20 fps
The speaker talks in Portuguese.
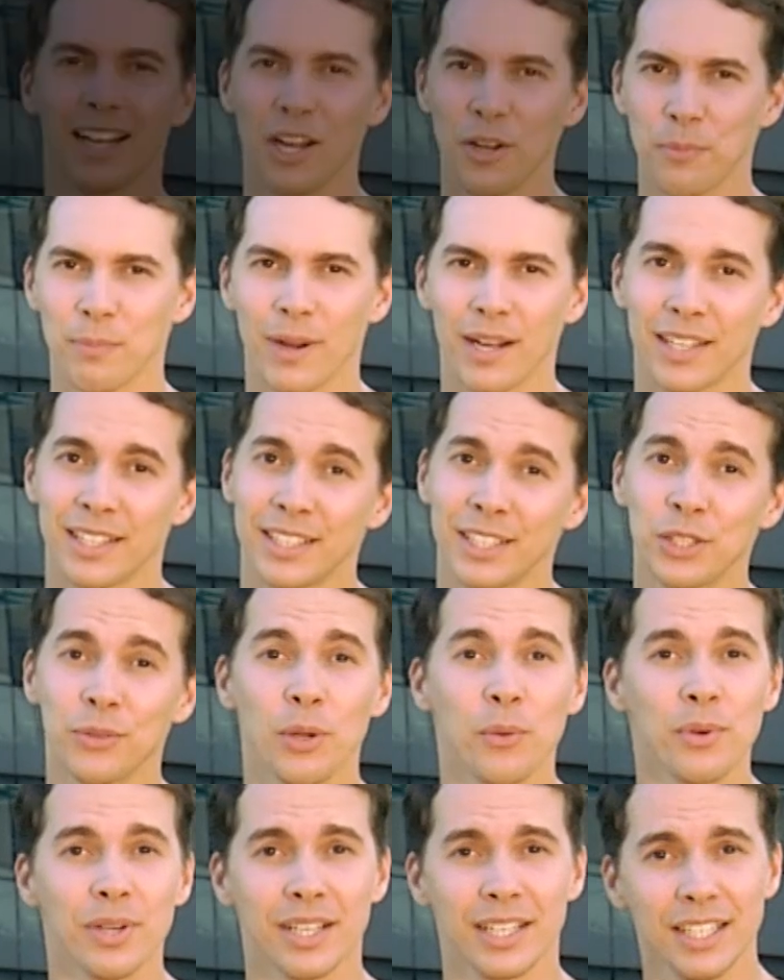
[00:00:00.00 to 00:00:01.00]
Caio Pagano
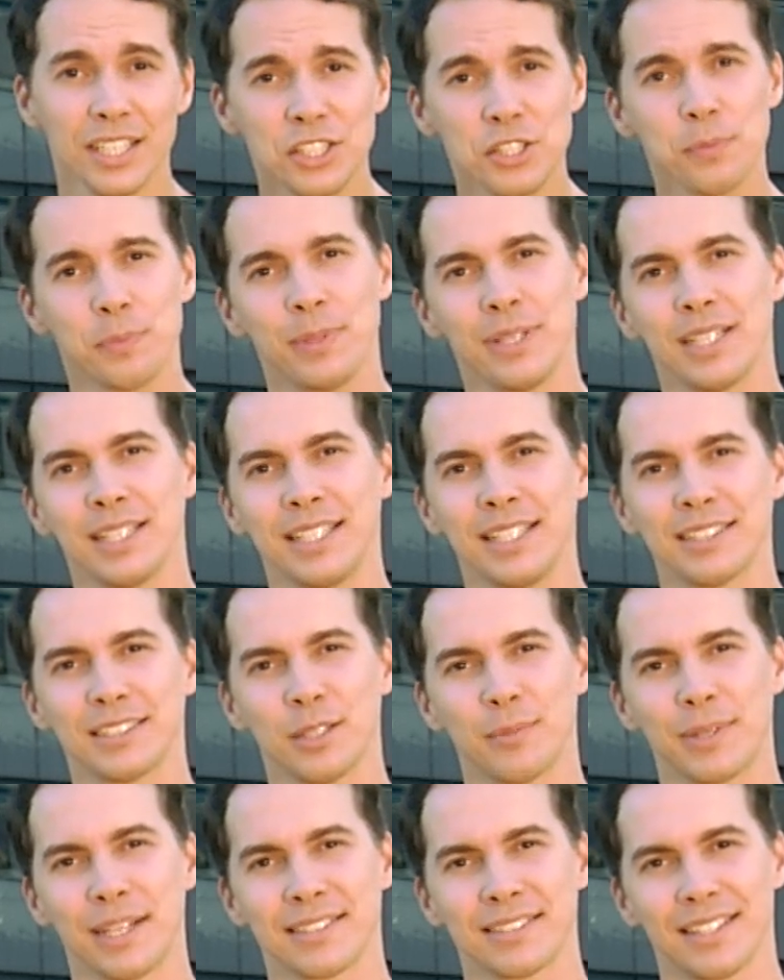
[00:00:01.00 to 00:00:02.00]
é um grande
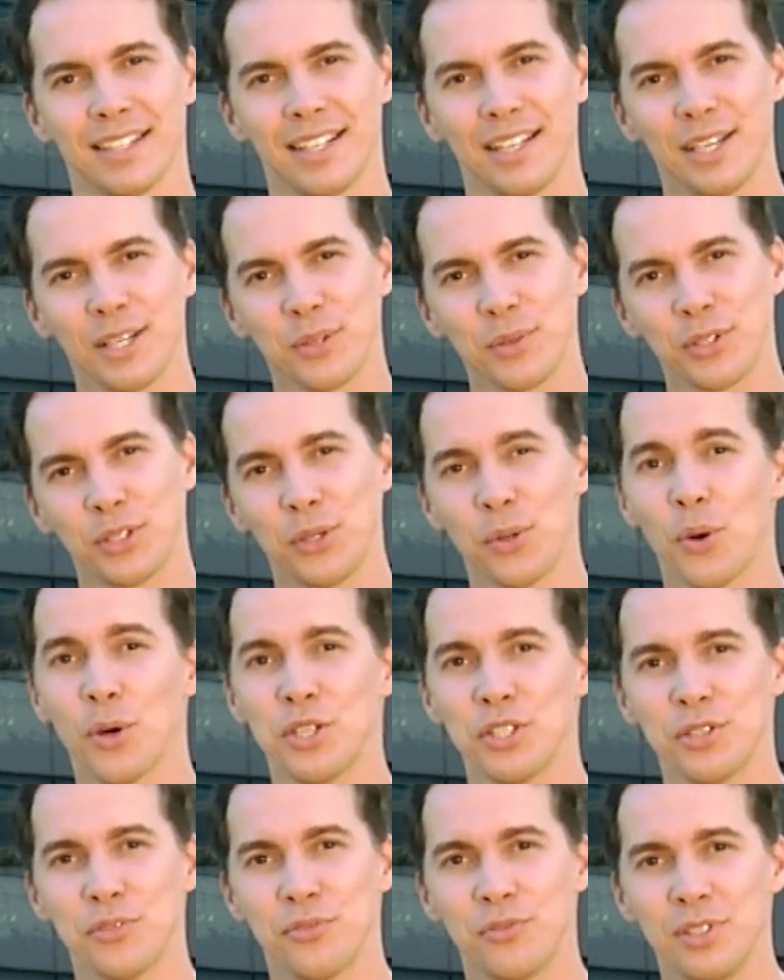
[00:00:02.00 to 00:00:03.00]
pianista brasileiro que
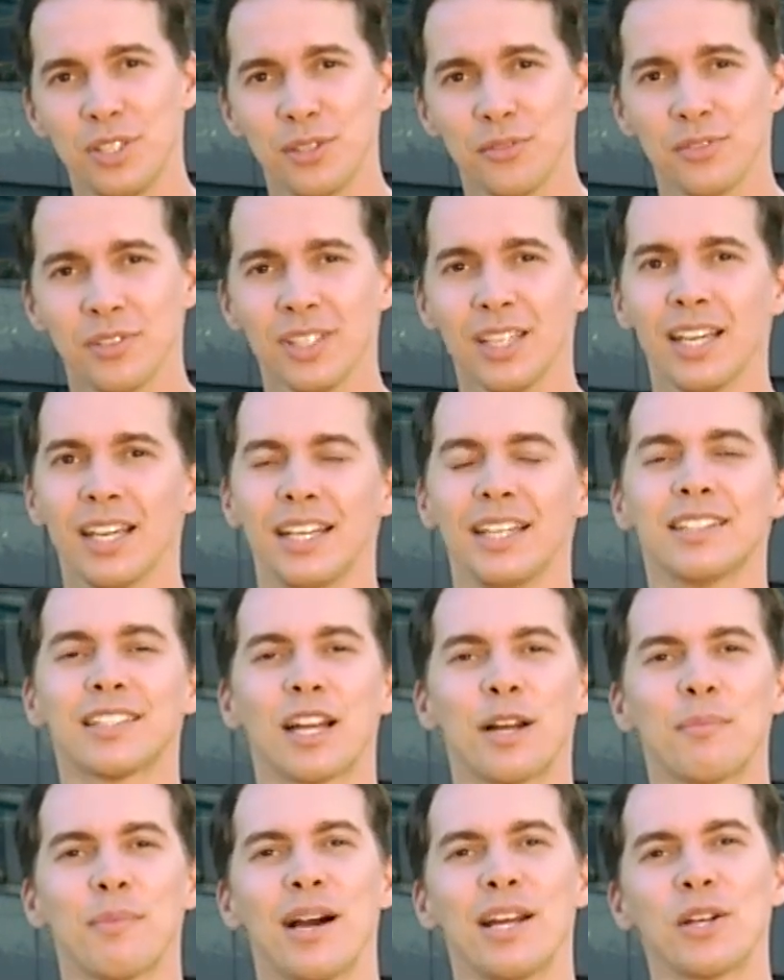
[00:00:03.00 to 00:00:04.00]
hoje vive e
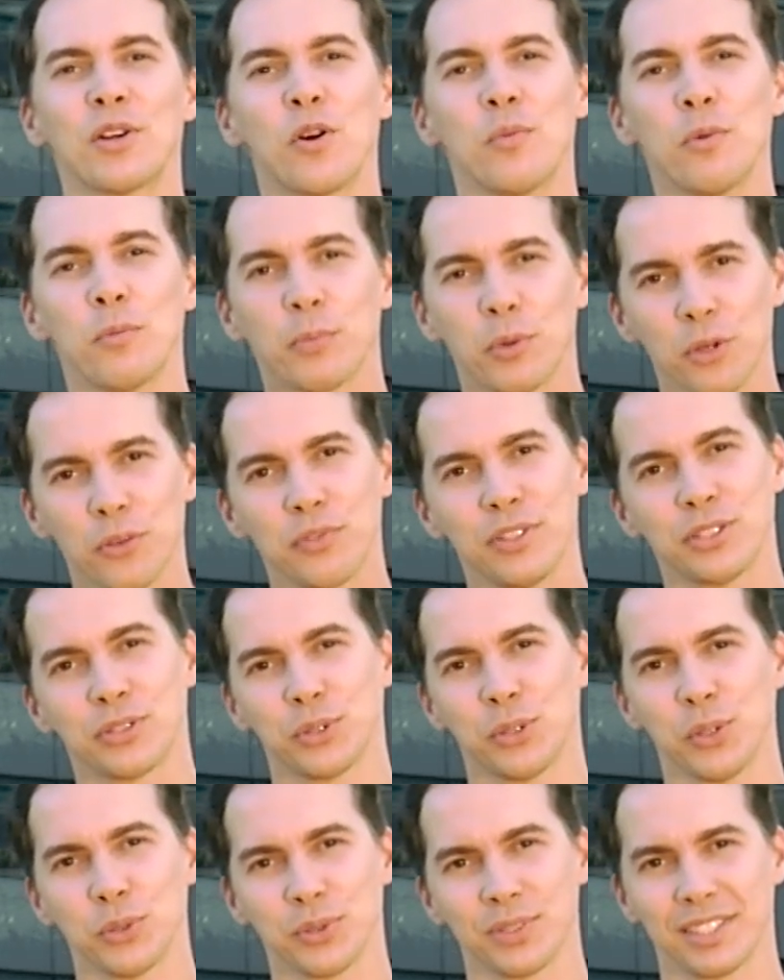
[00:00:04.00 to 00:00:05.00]
trabalha como
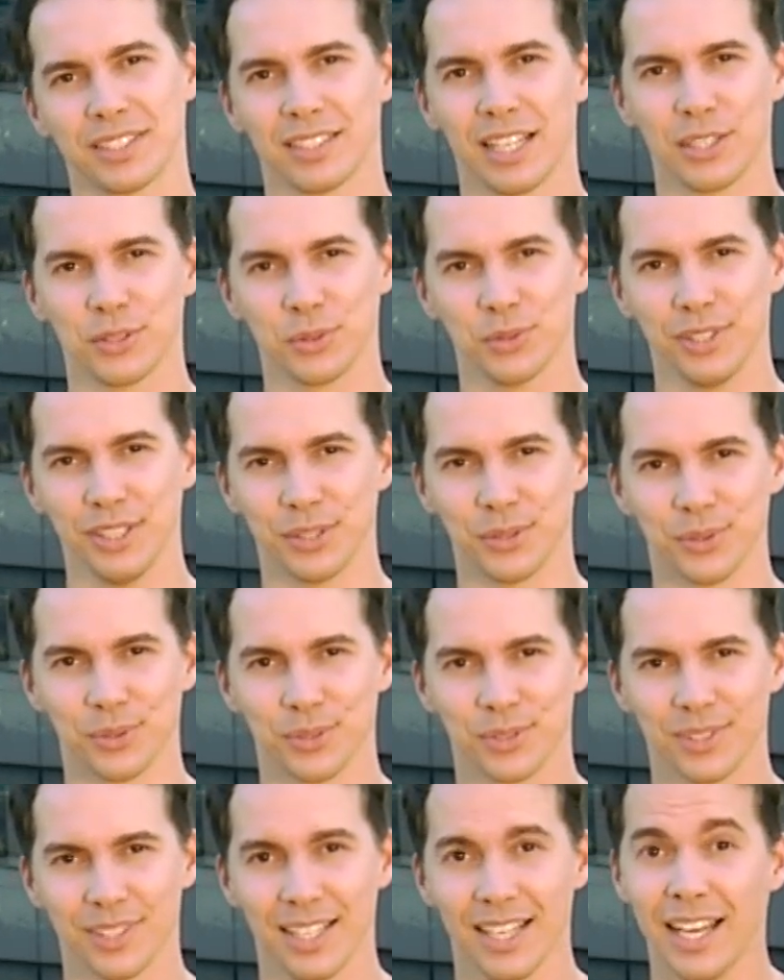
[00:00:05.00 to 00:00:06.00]
professor nos Estados
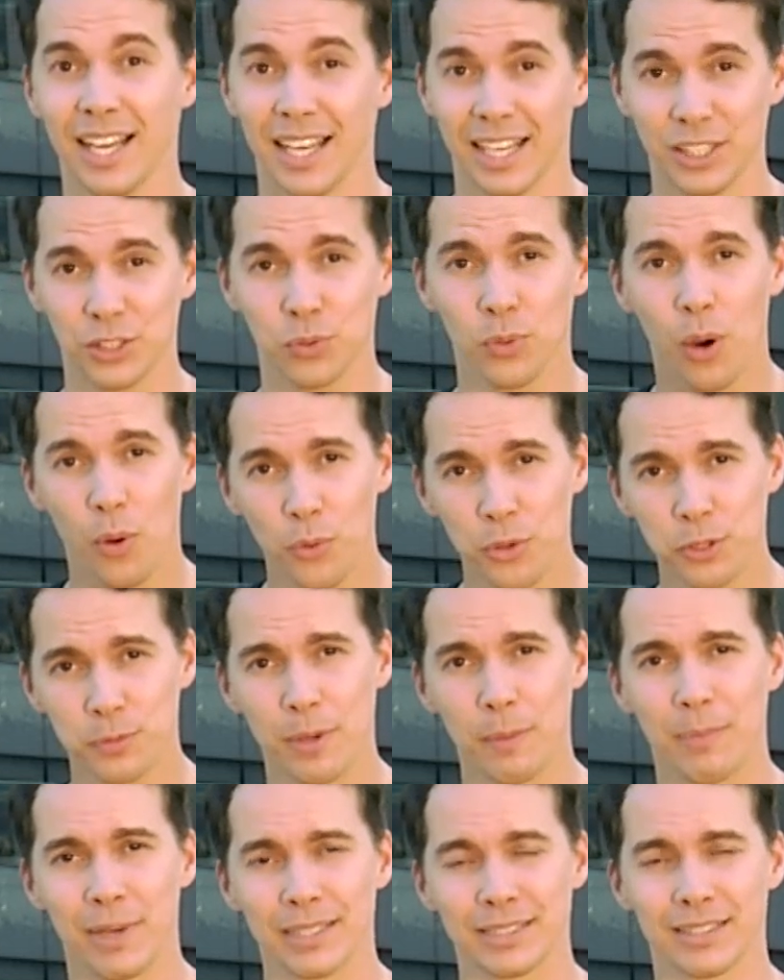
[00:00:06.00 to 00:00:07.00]
Unidos. Em sua
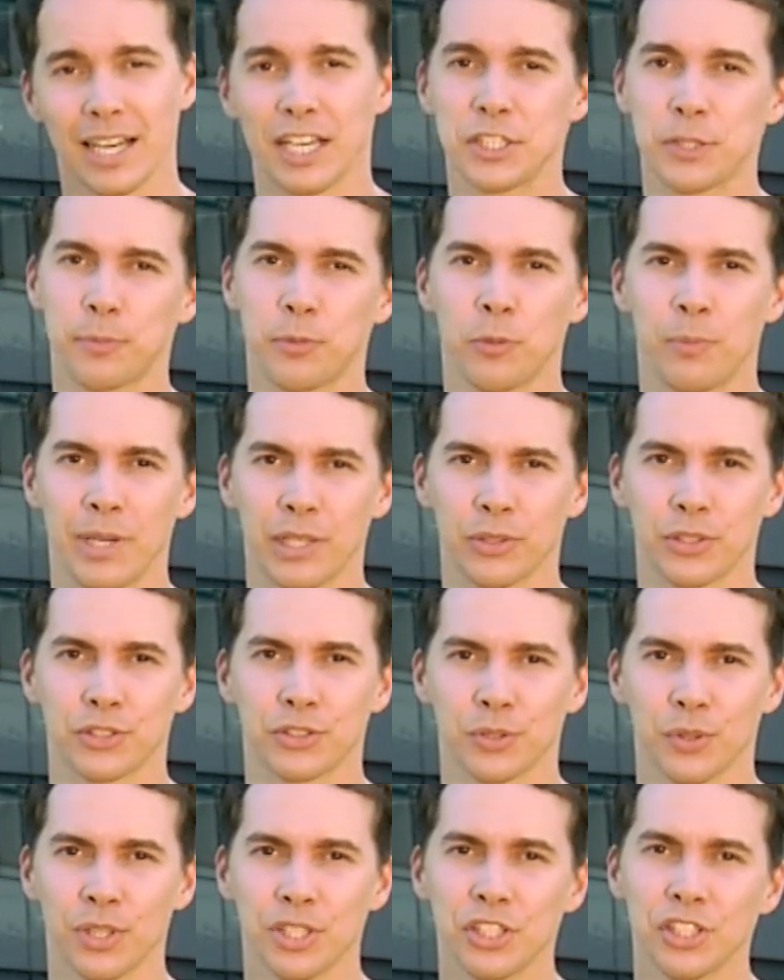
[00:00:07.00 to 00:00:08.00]
última passagem por Belo
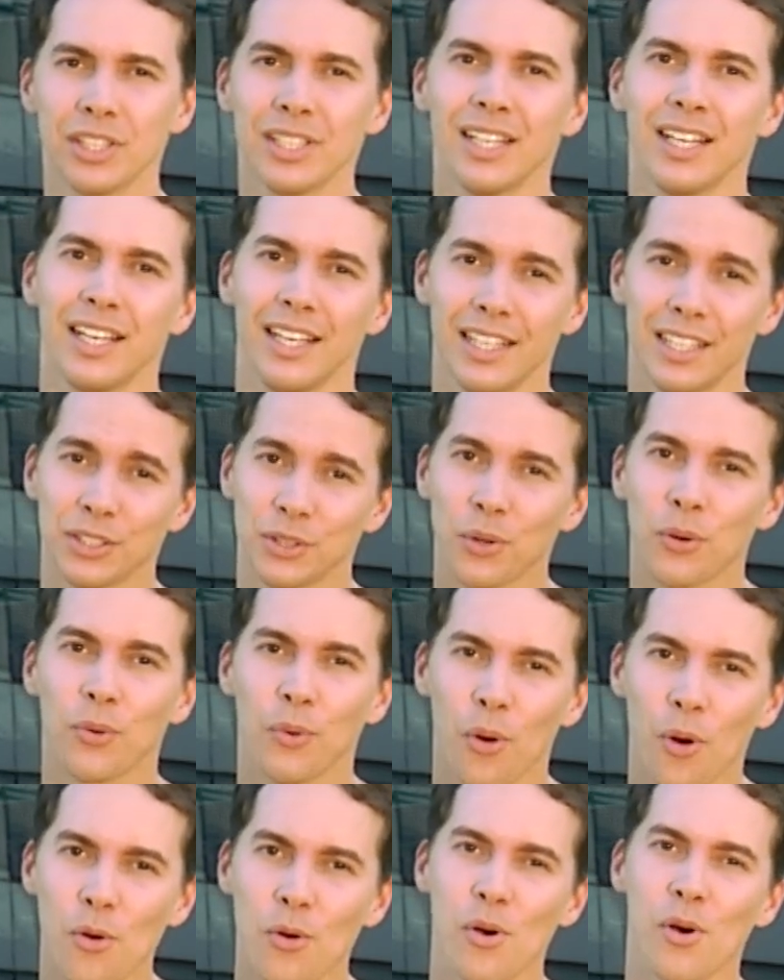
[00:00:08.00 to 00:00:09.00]
Horizonte, ele
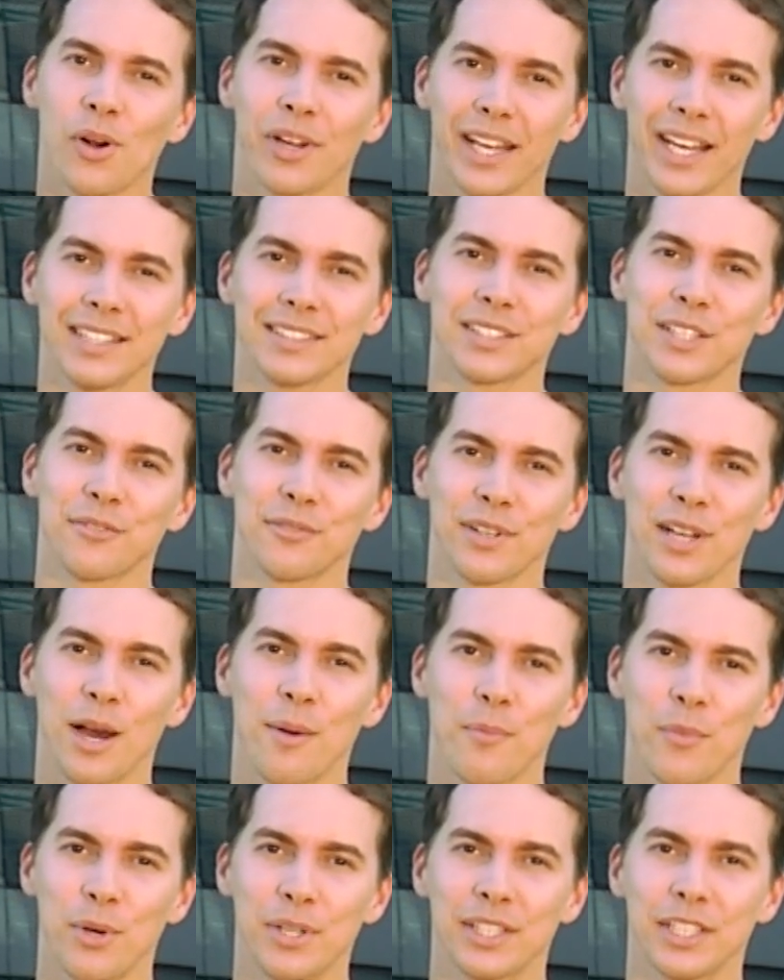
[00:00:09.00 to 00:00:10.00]
tocou com a Orquestra
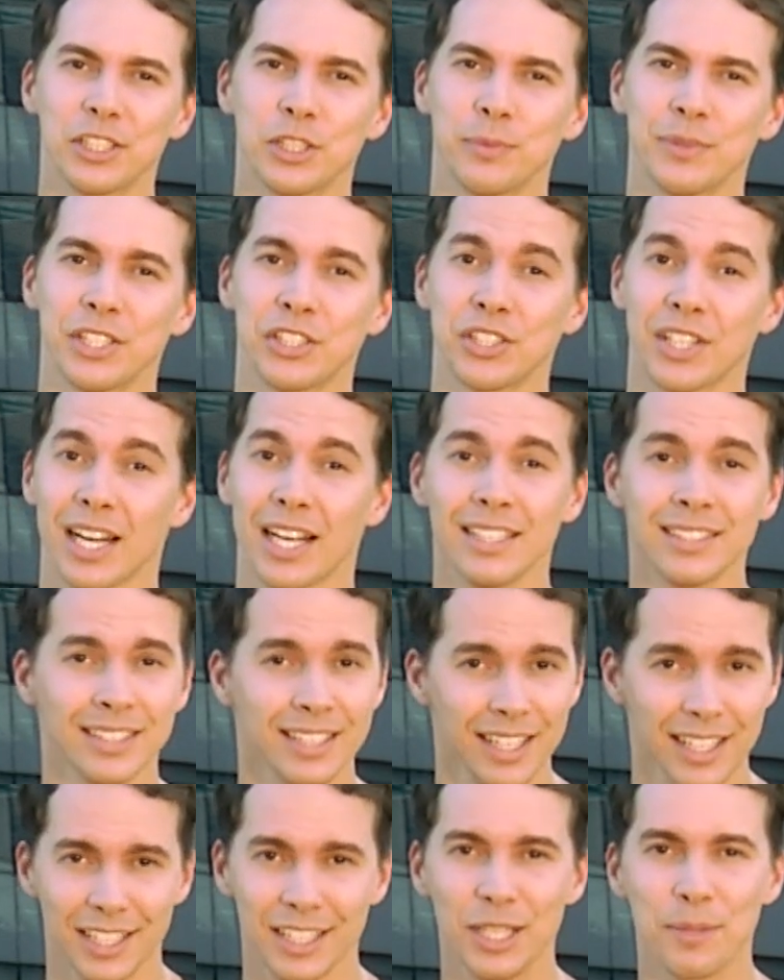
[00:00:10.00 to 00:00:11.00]
Filarmônica de Minas Gerais
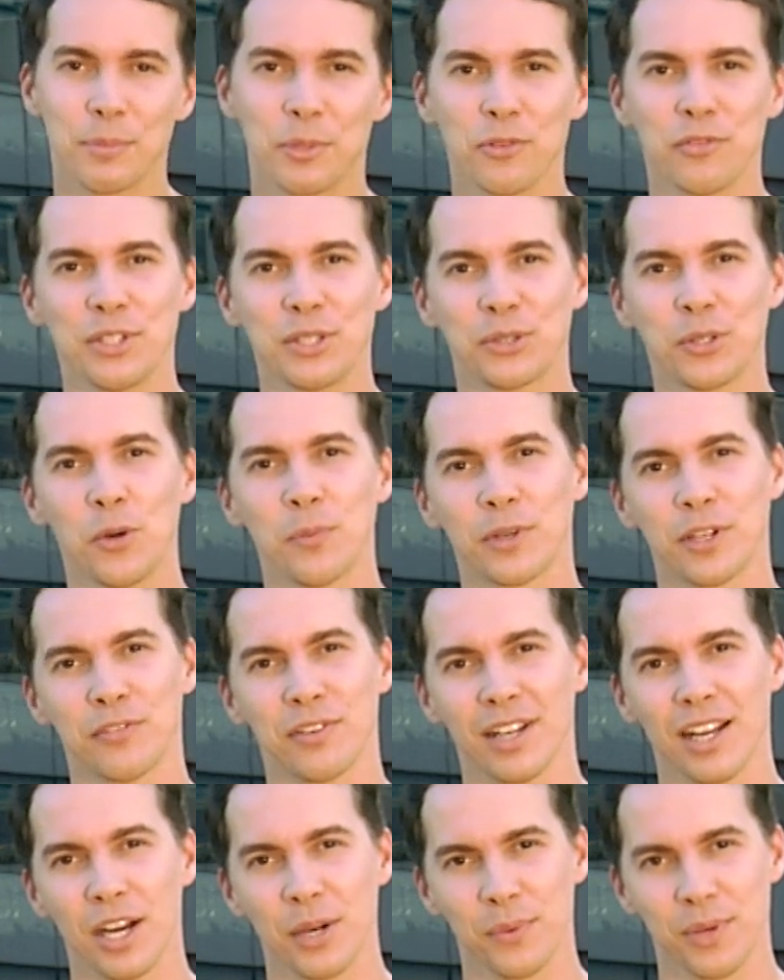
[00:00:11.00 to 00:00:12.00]
e aproveitou para
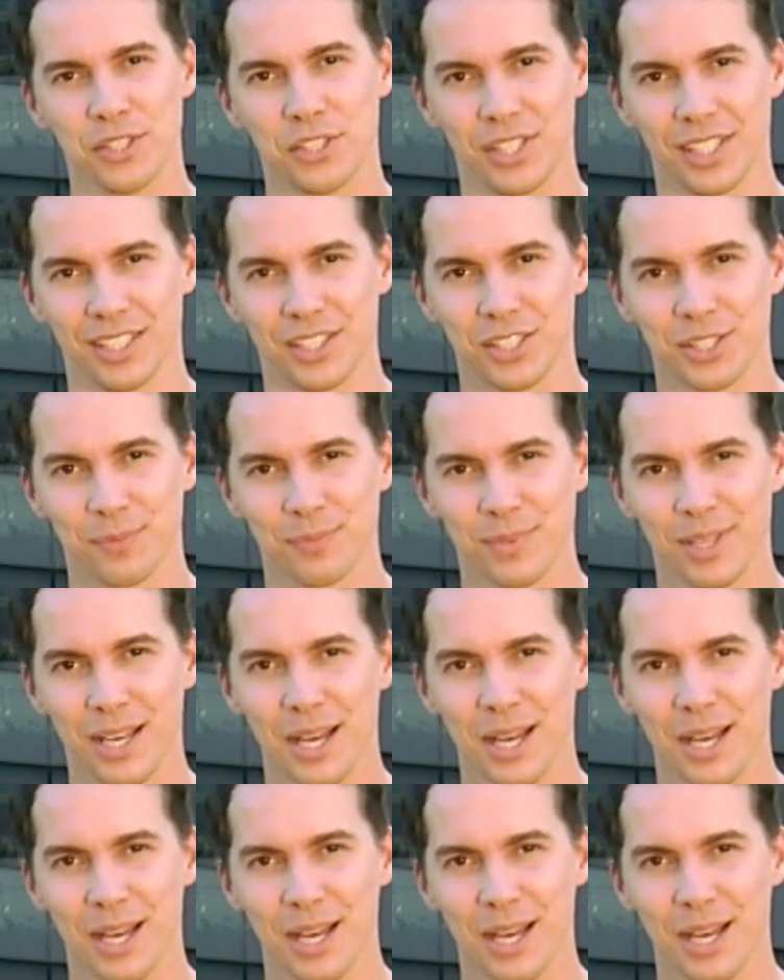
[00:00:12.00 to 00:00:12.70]
falar com a gente.